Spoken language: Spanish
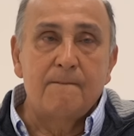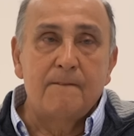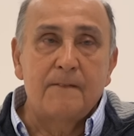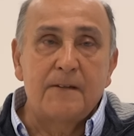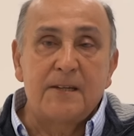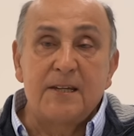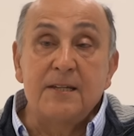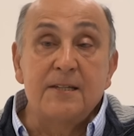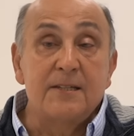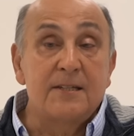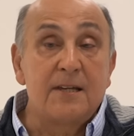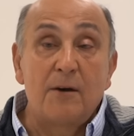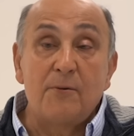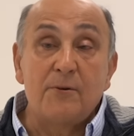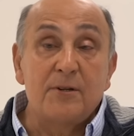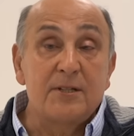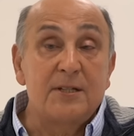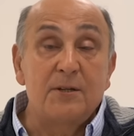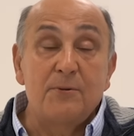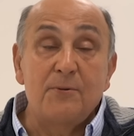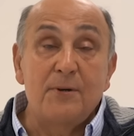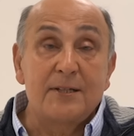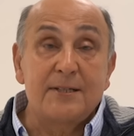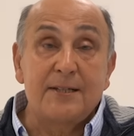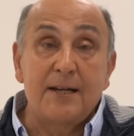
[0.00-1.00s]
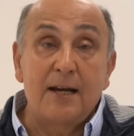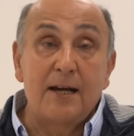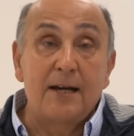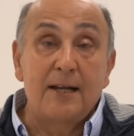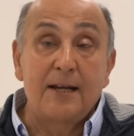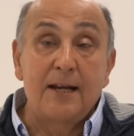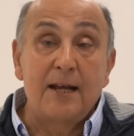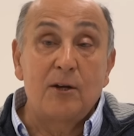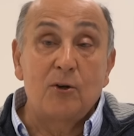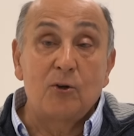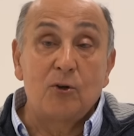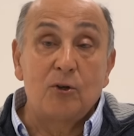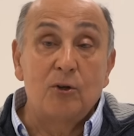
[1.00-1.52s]
sin saber si vas a
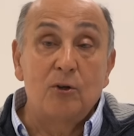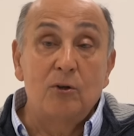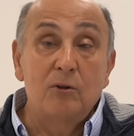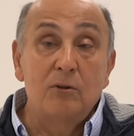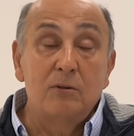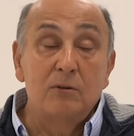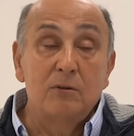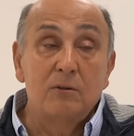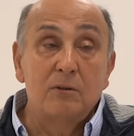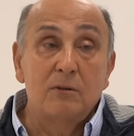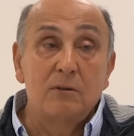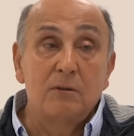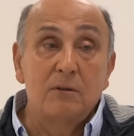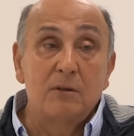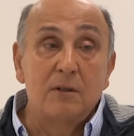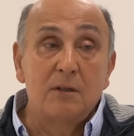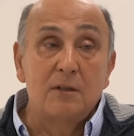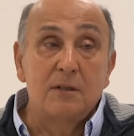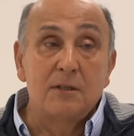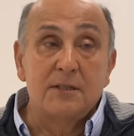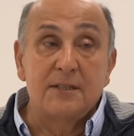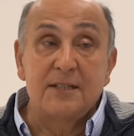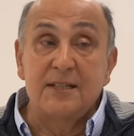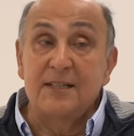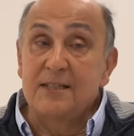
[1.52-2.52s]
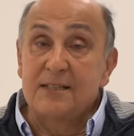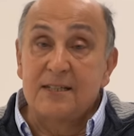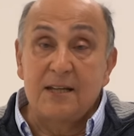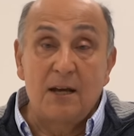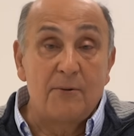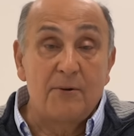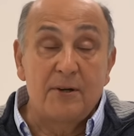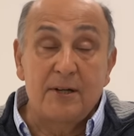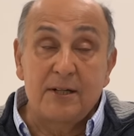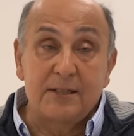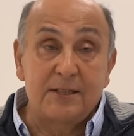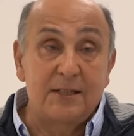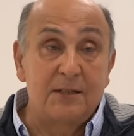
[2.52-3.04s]
ganar o no, sin
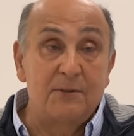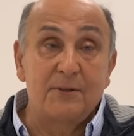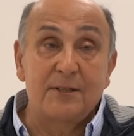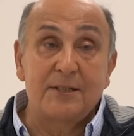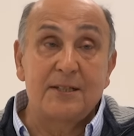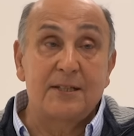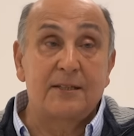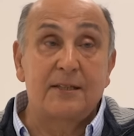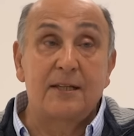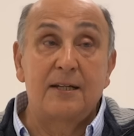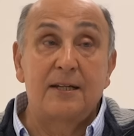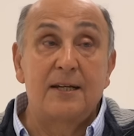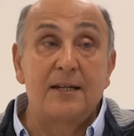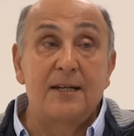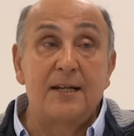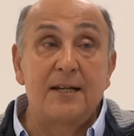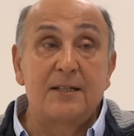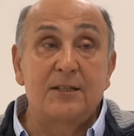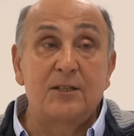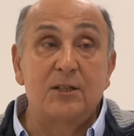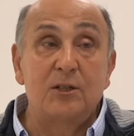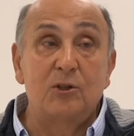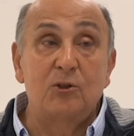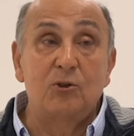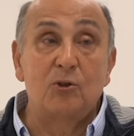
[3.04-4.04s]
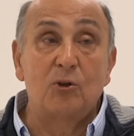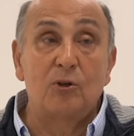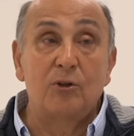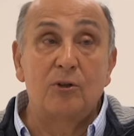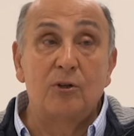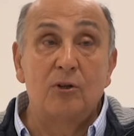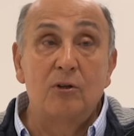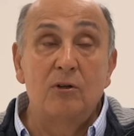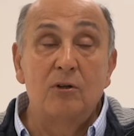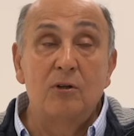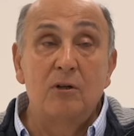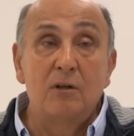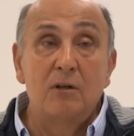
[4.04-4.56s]
saber si vas a tener éxito o
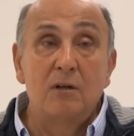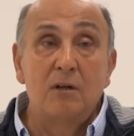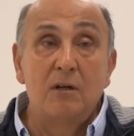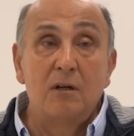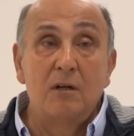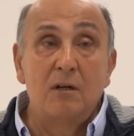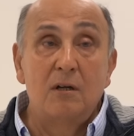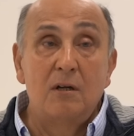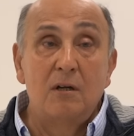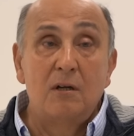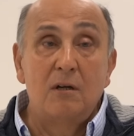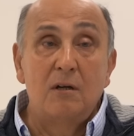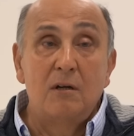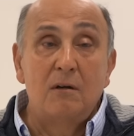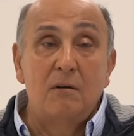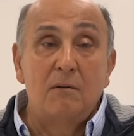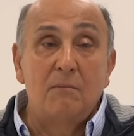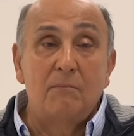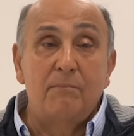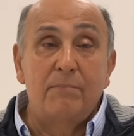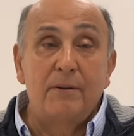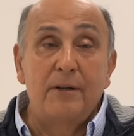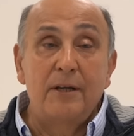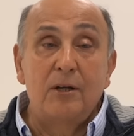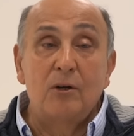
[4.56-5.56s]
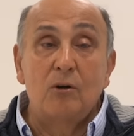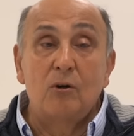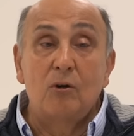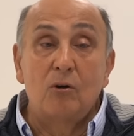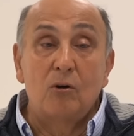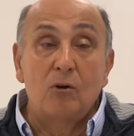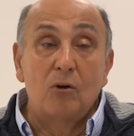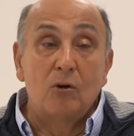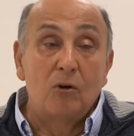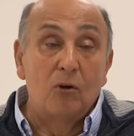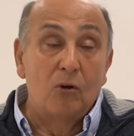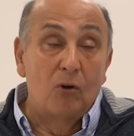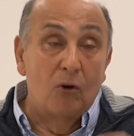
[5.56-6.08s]
no,
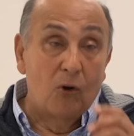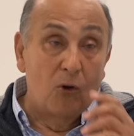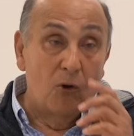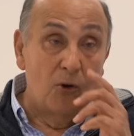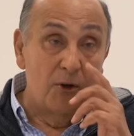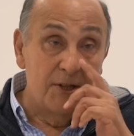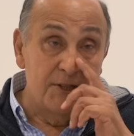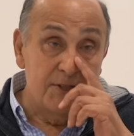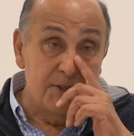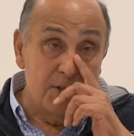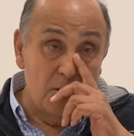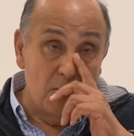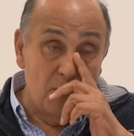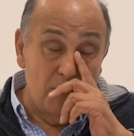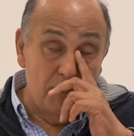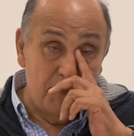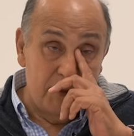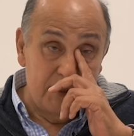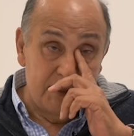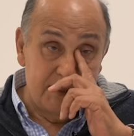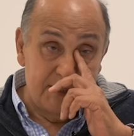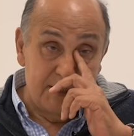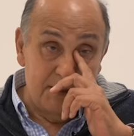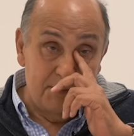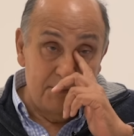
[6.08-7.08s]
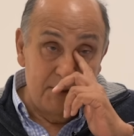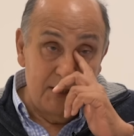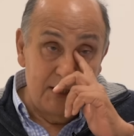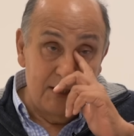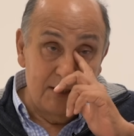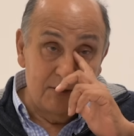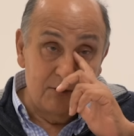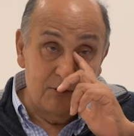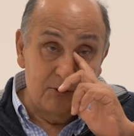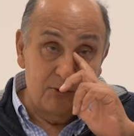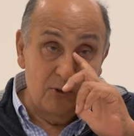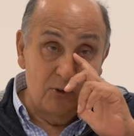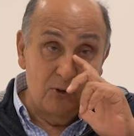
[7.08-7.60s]
pero con ese
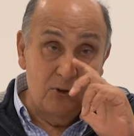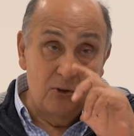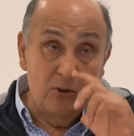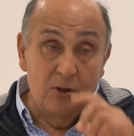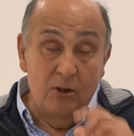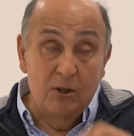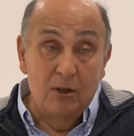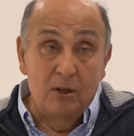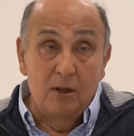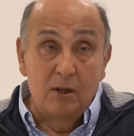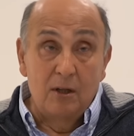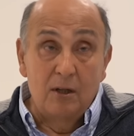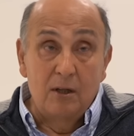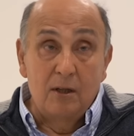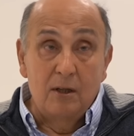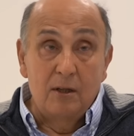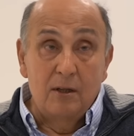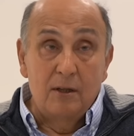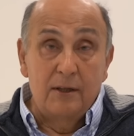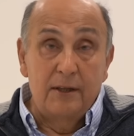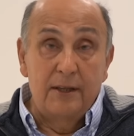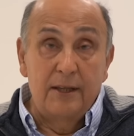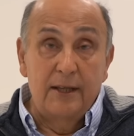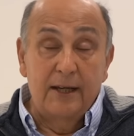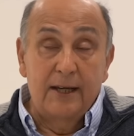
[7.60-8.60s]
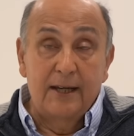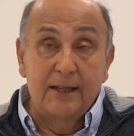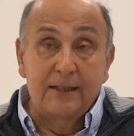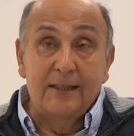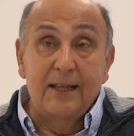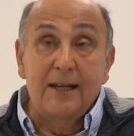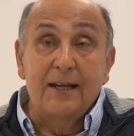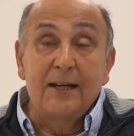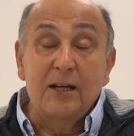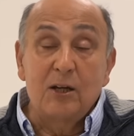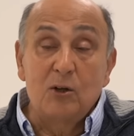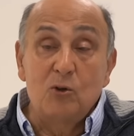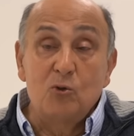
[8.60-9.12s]
convencimiento de que
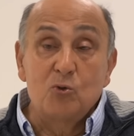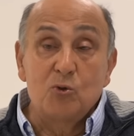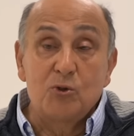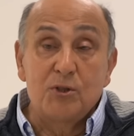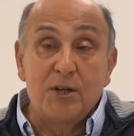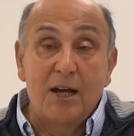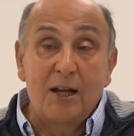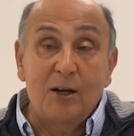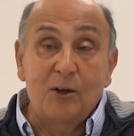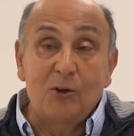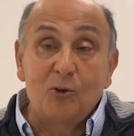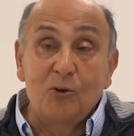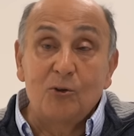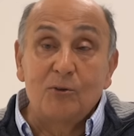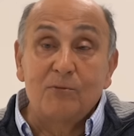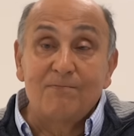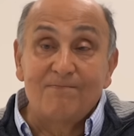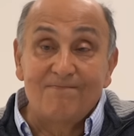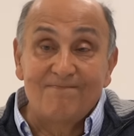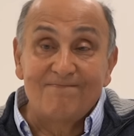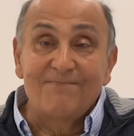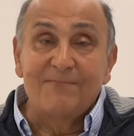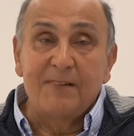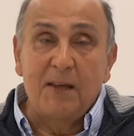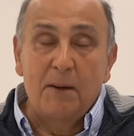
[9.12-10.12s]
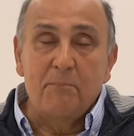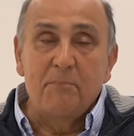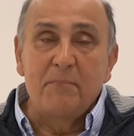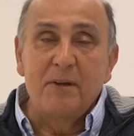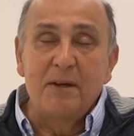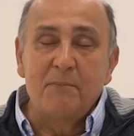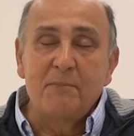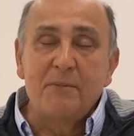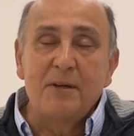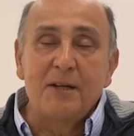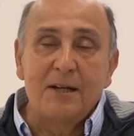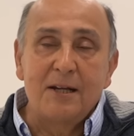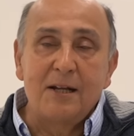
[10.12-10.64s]
tenés que lucharlo,
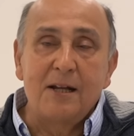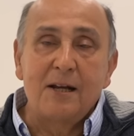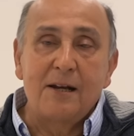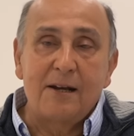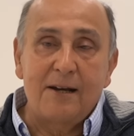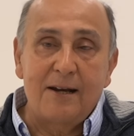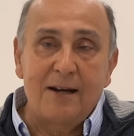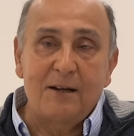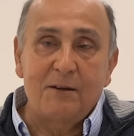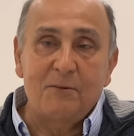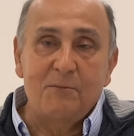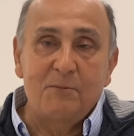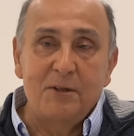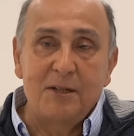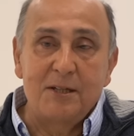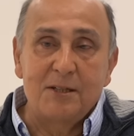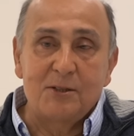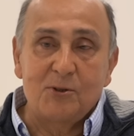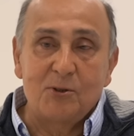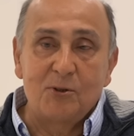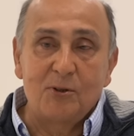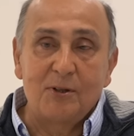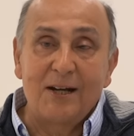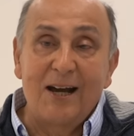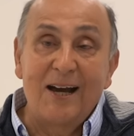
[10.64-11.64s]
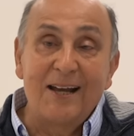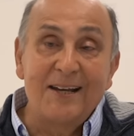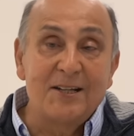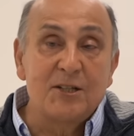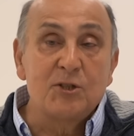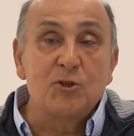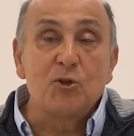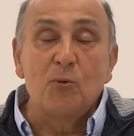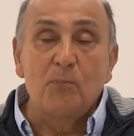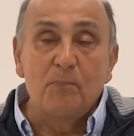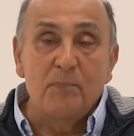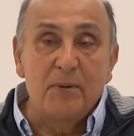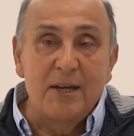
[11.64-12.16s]
también viene el rugby eso.
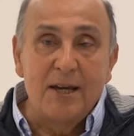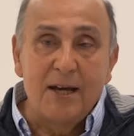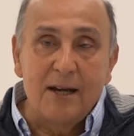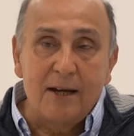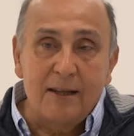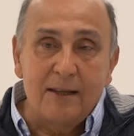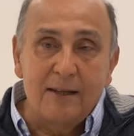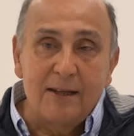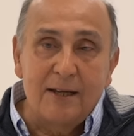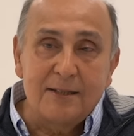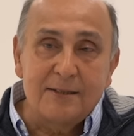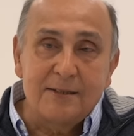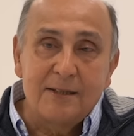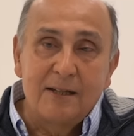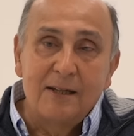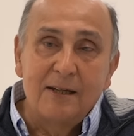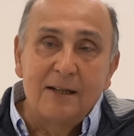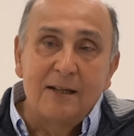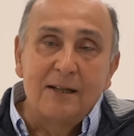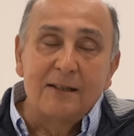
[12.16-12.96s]
Ganes o pierdas,